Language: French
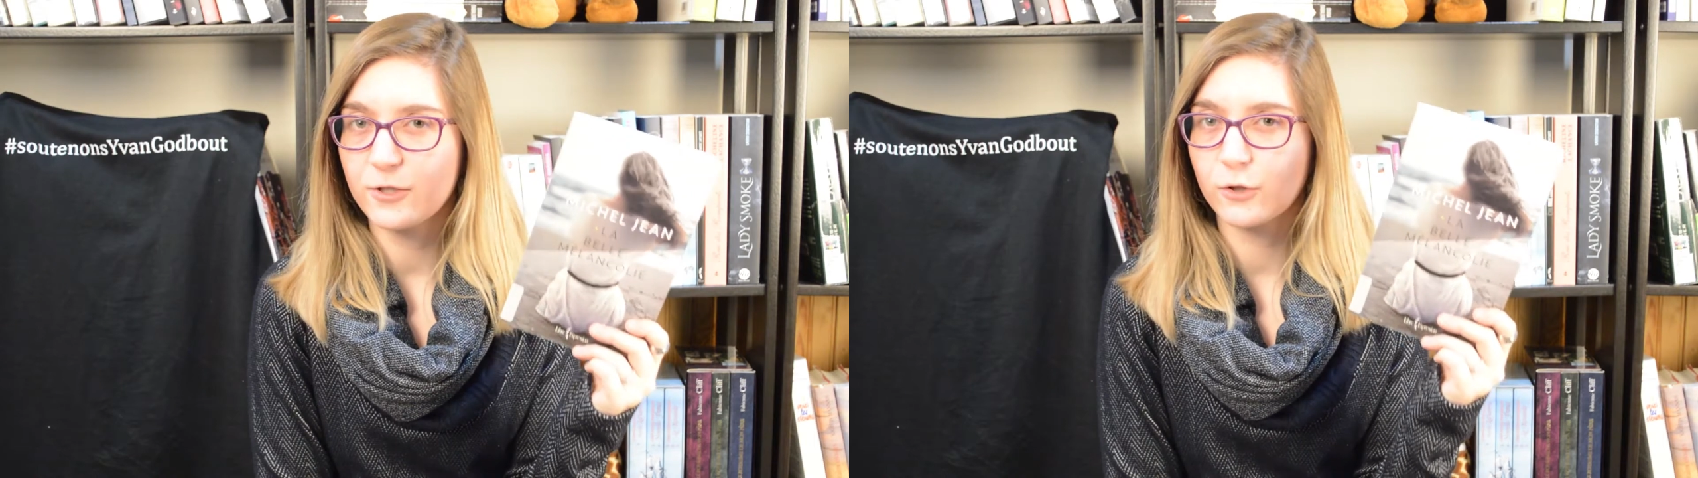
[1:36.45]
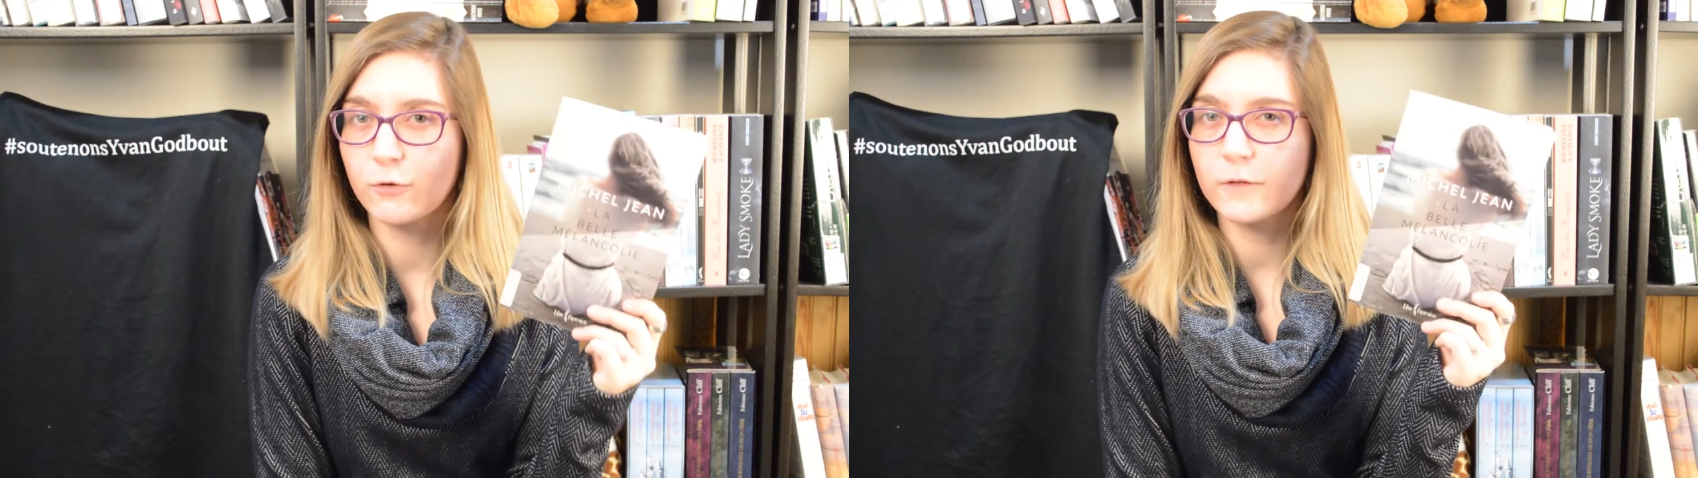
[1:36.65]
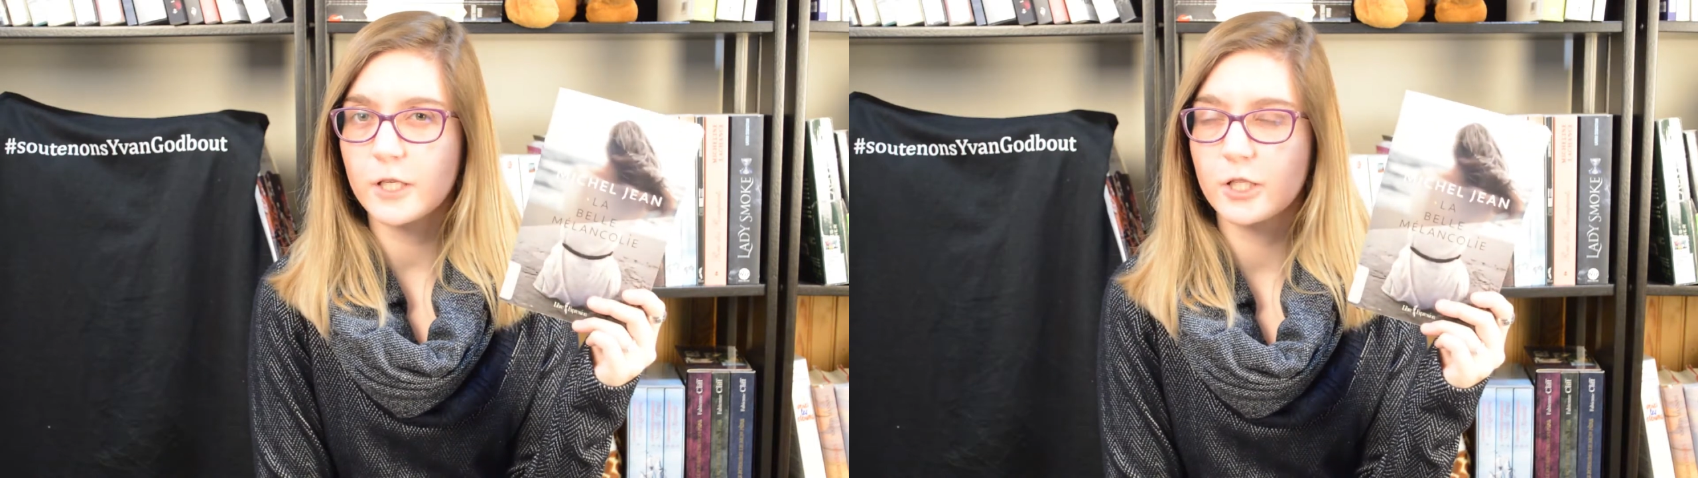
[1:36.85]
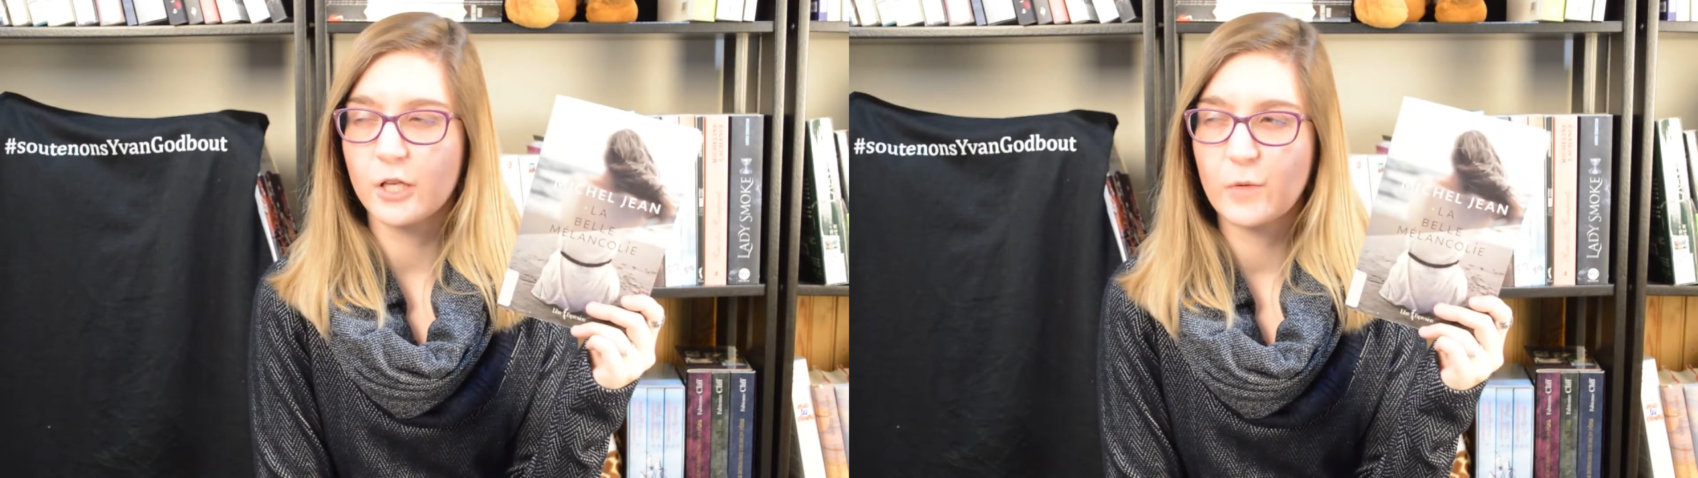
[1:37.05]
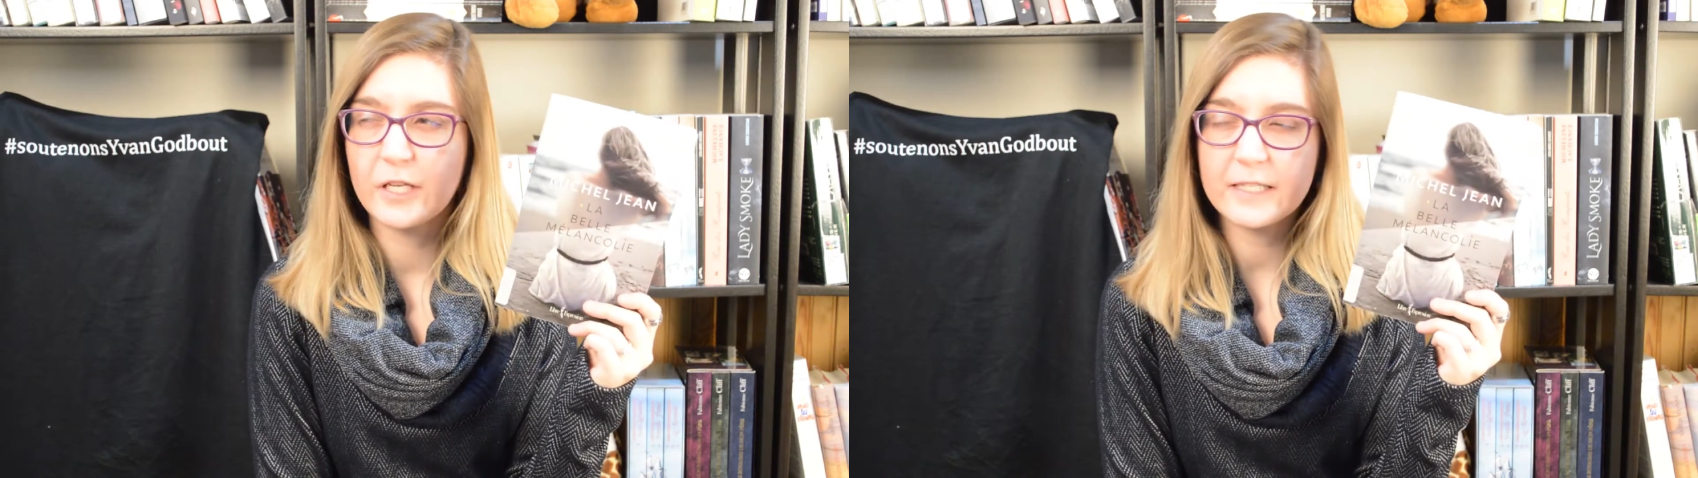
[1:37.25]
je trouve que
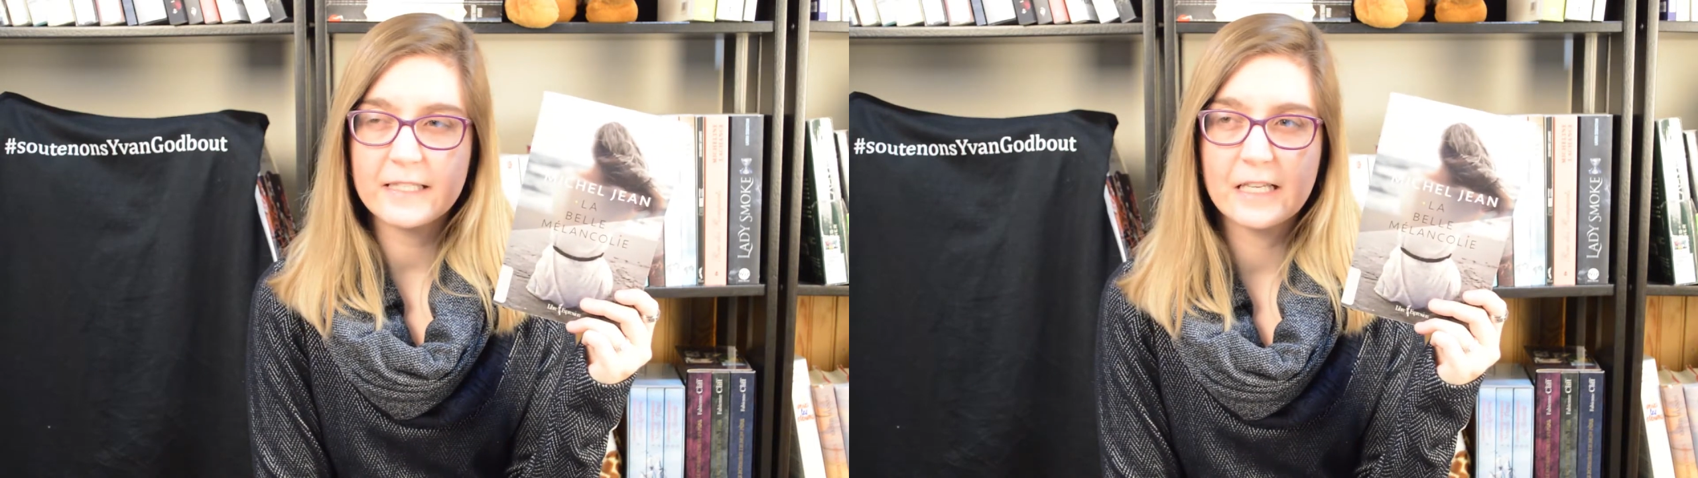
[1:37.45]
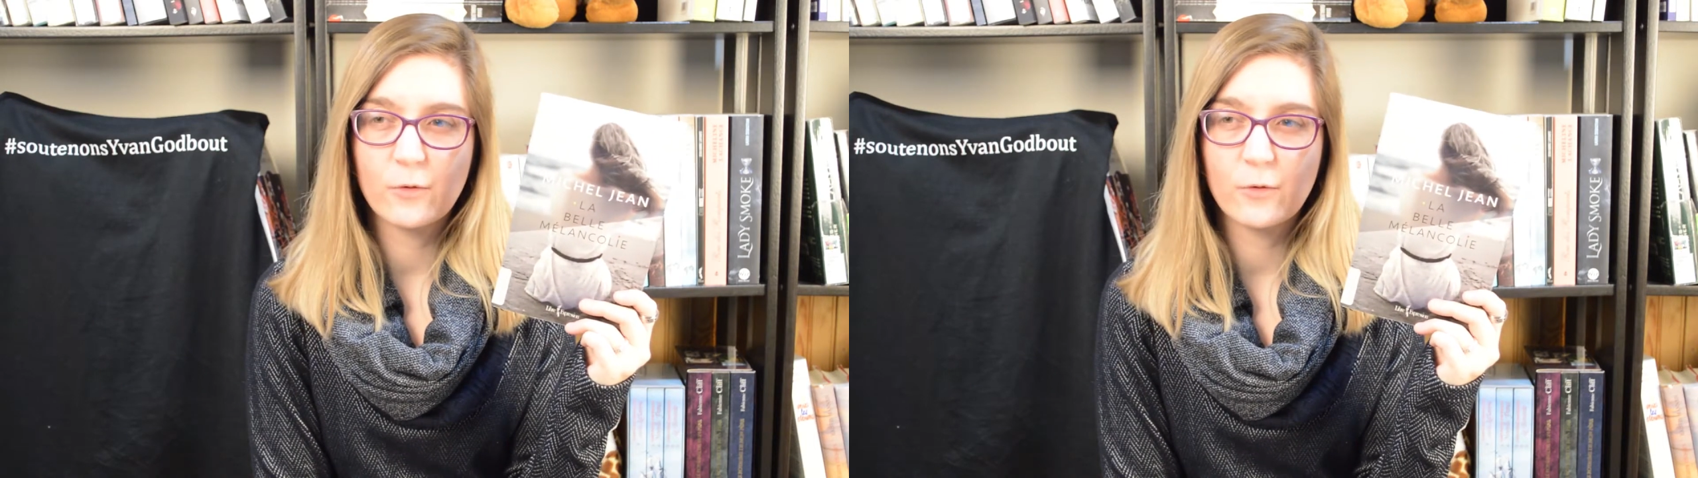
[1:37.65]
celui-là, c'est